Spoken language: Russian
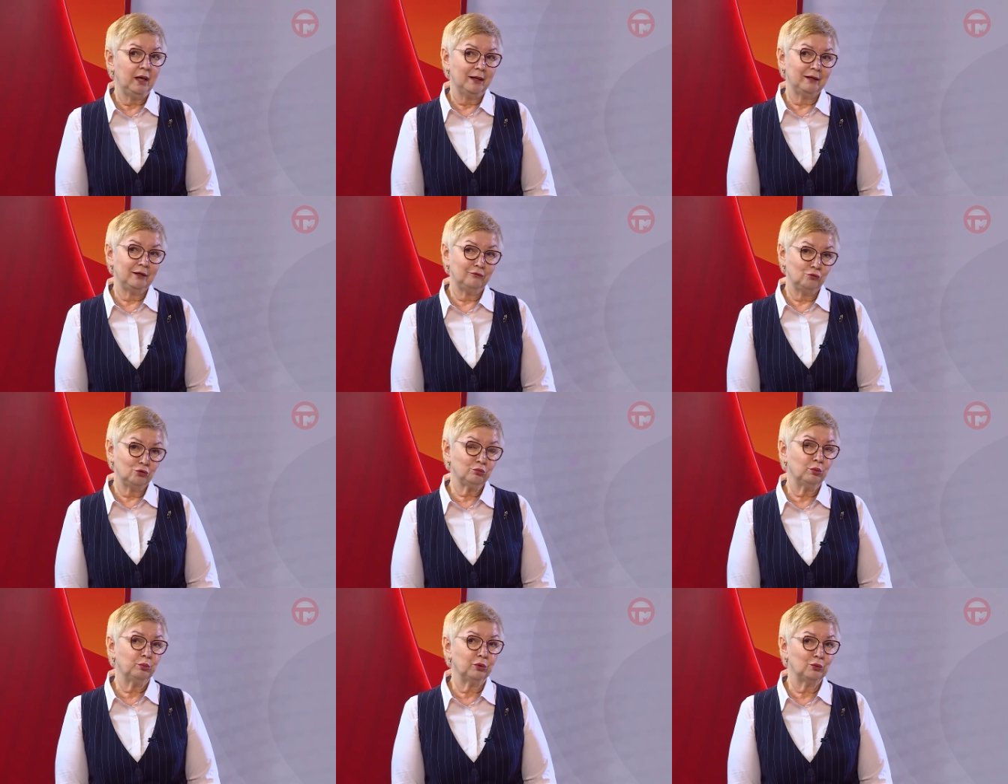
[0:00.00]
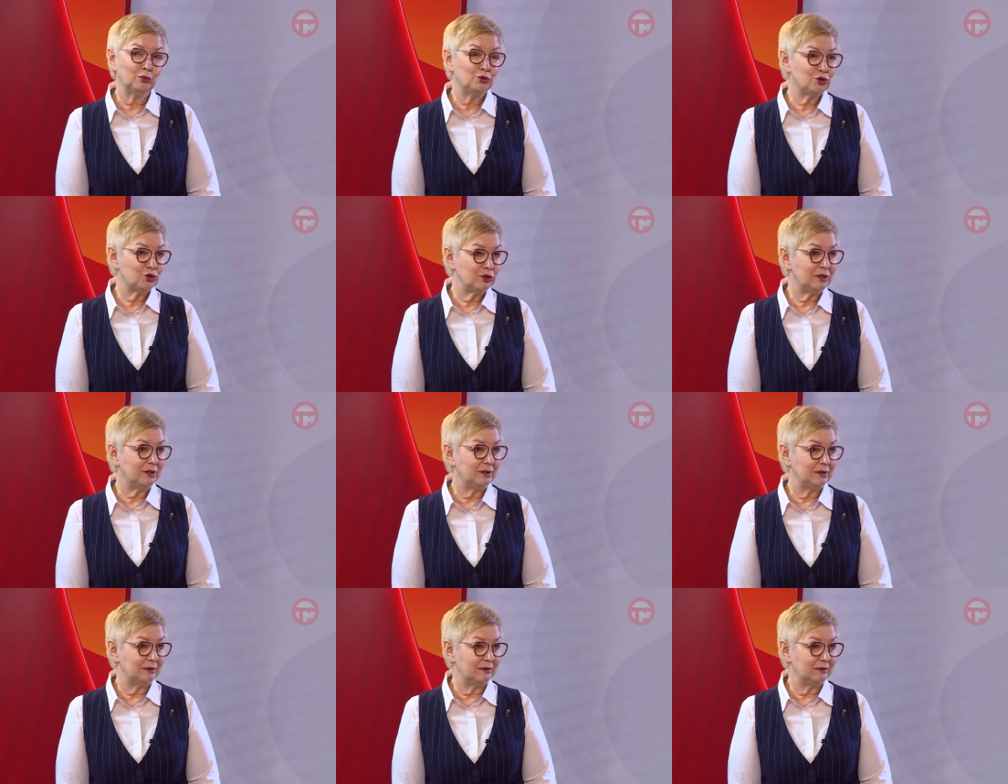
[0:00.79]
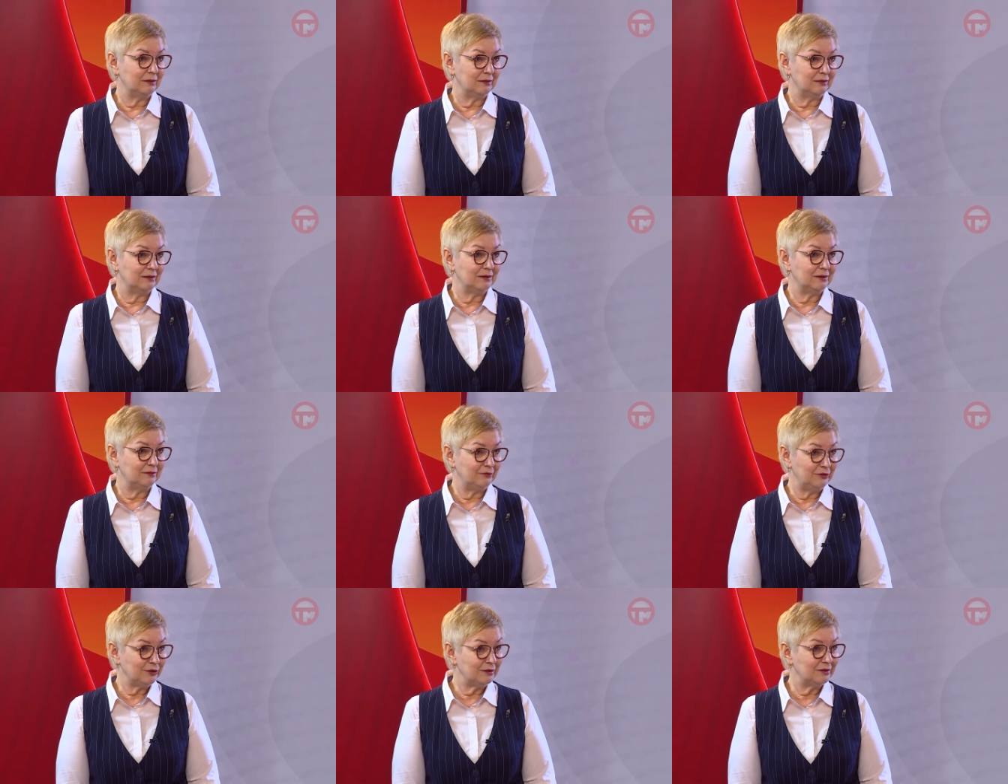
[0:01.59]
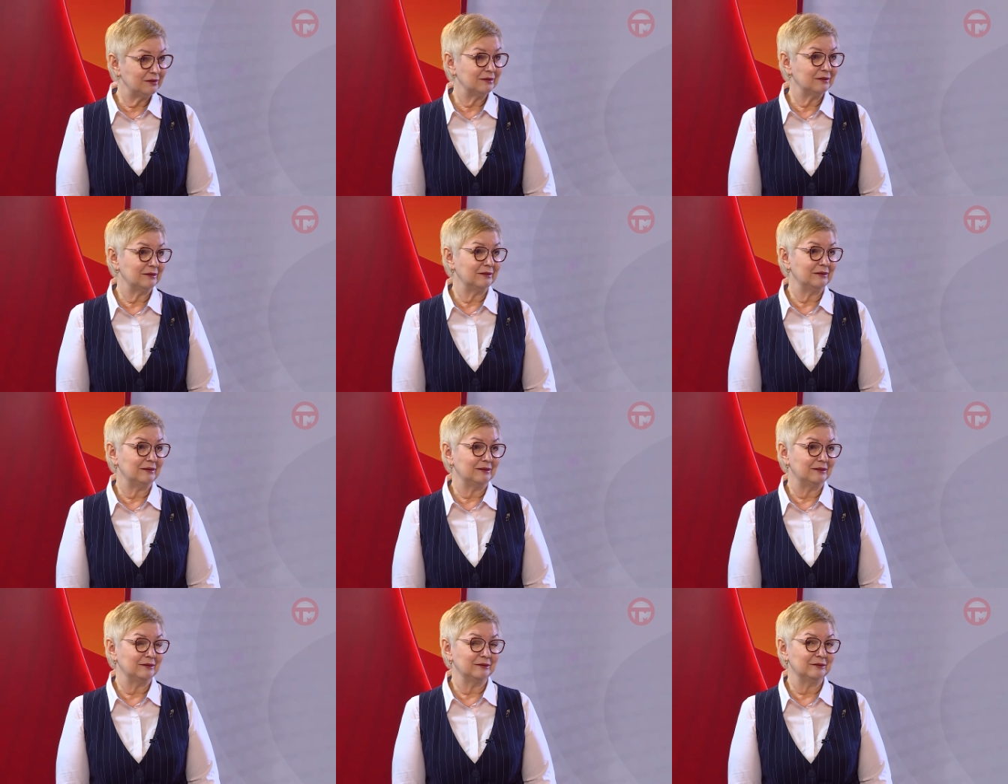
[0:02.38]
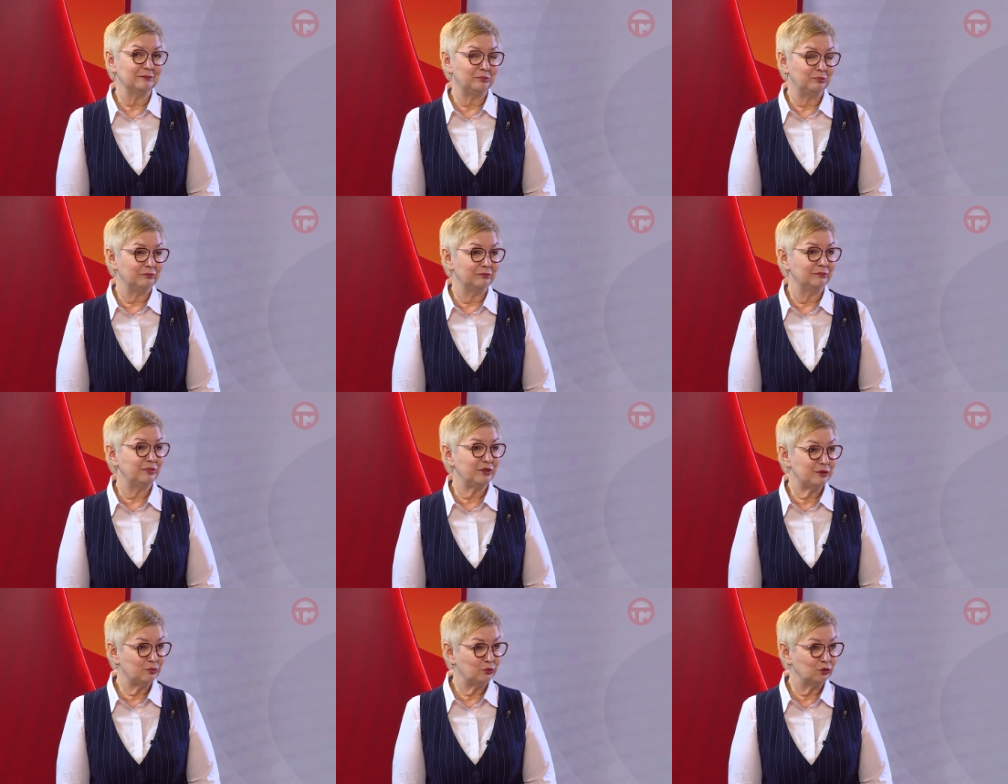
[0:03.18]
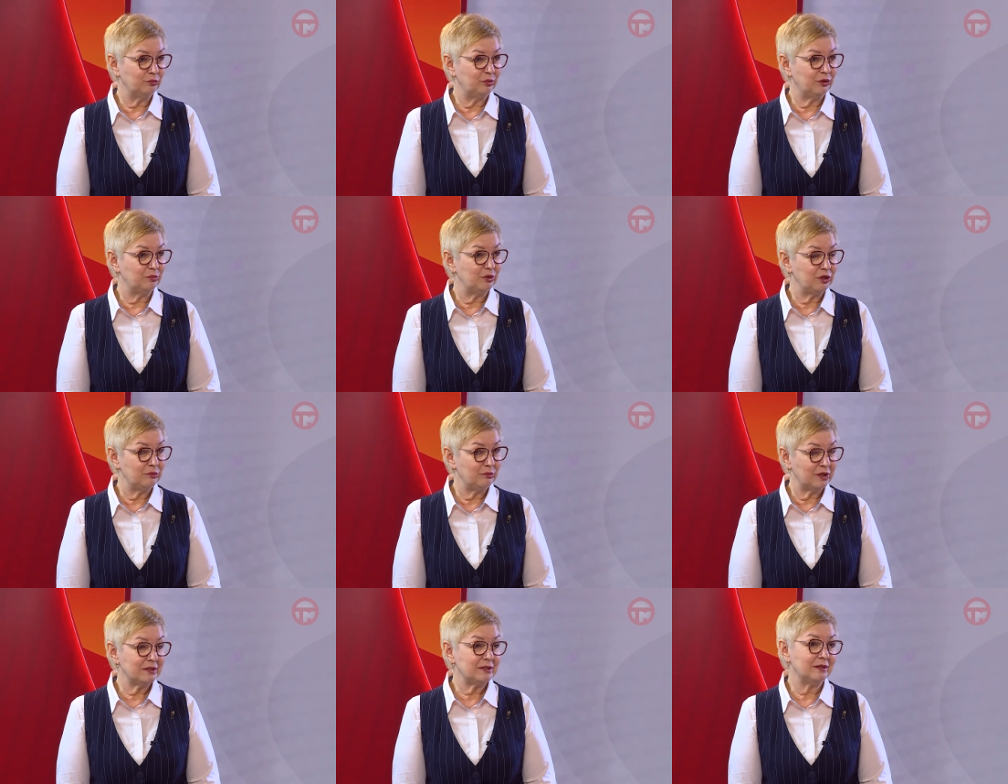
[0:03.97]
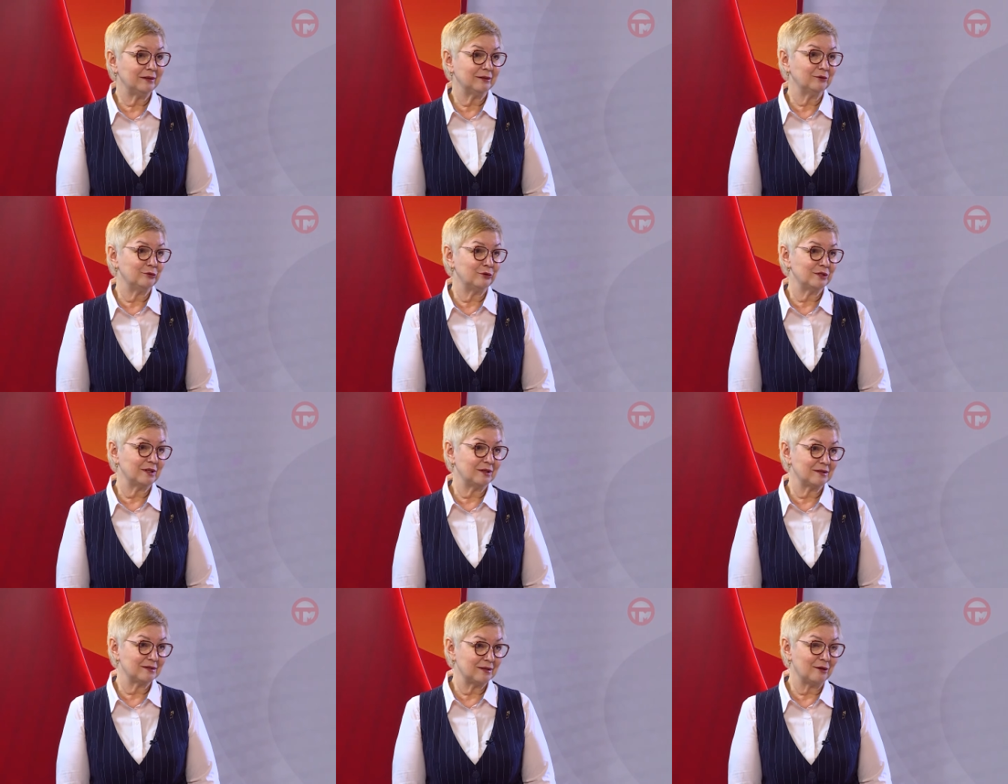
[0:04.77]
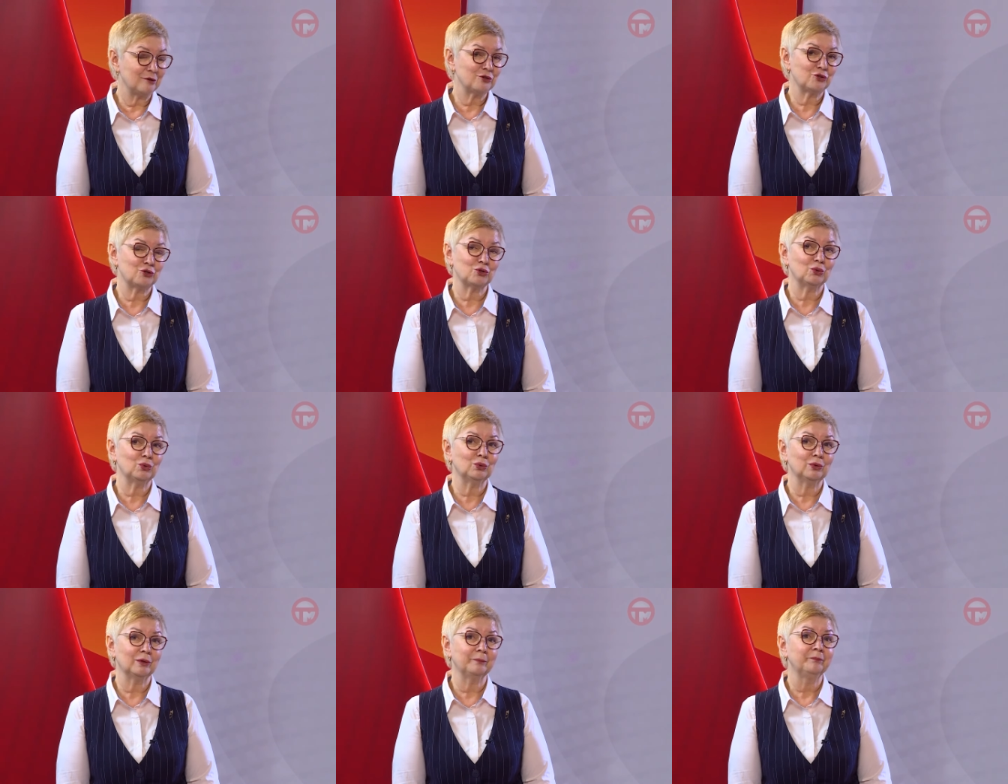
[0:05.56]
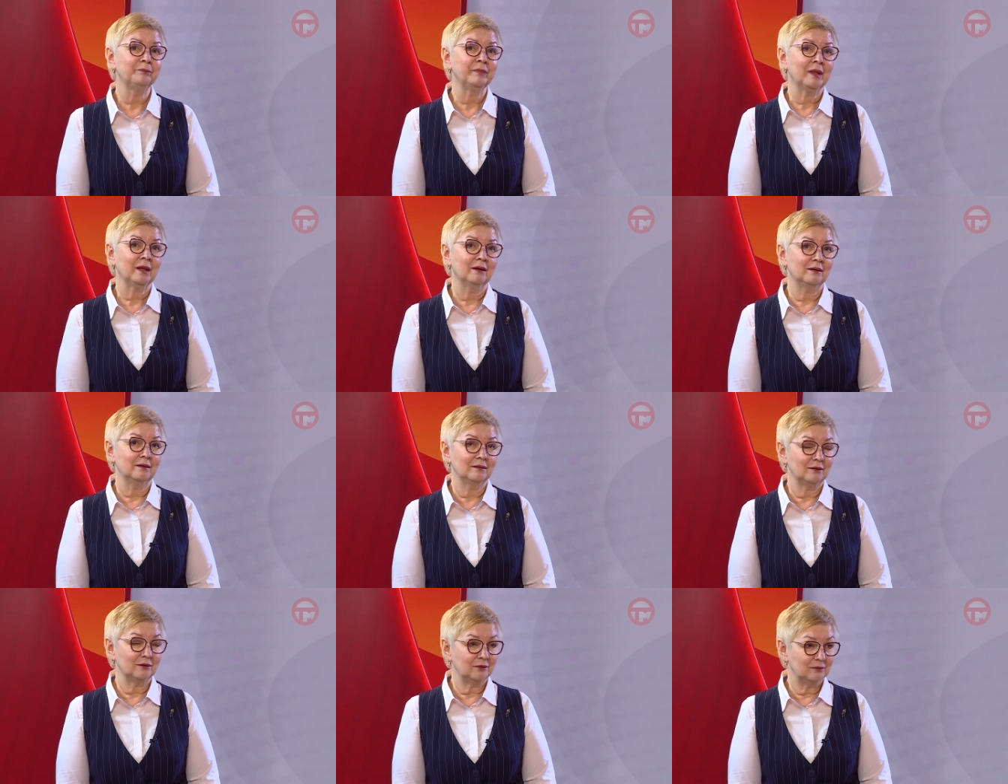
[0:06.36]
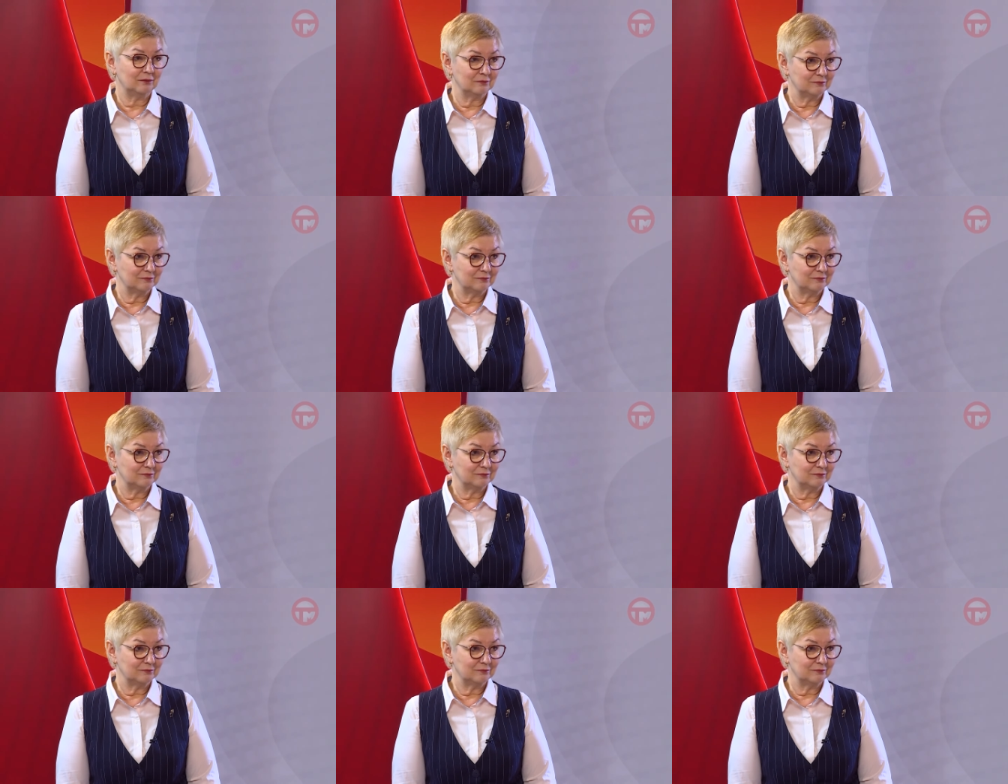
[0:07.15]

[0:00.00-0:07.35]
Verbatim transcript: И вот мы получили ответ от письмо от предпринимателя, который сказал, что а,